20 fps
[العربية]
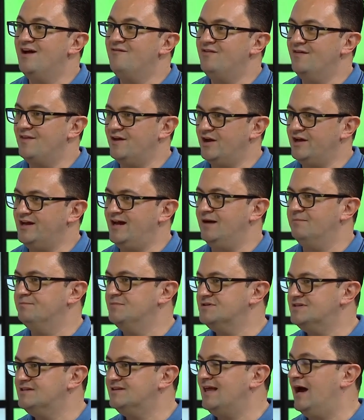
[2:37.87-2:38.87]
فانا رايح
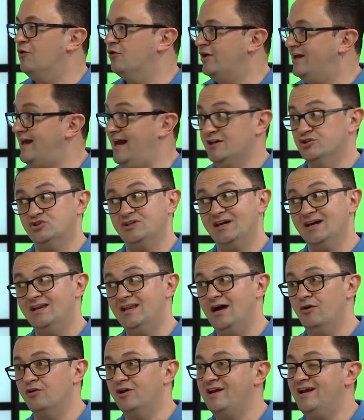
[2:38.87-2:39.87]
اتبسط او رايح
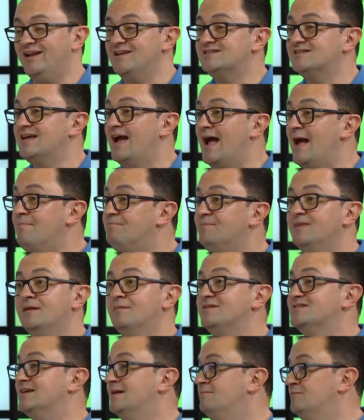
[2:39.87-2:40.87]
اشتغل او رايح لسه ابني
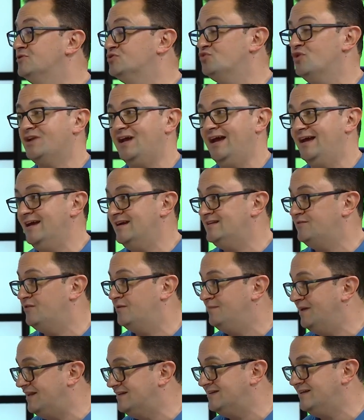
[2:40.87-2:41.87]
مثلا مشوار حياتي في
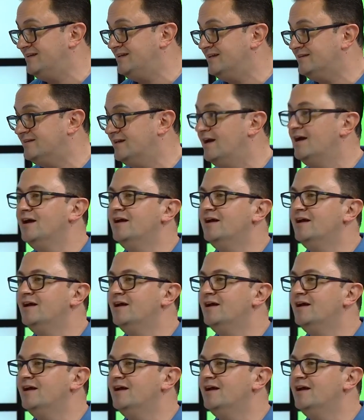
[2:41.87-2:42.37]
البلد ديت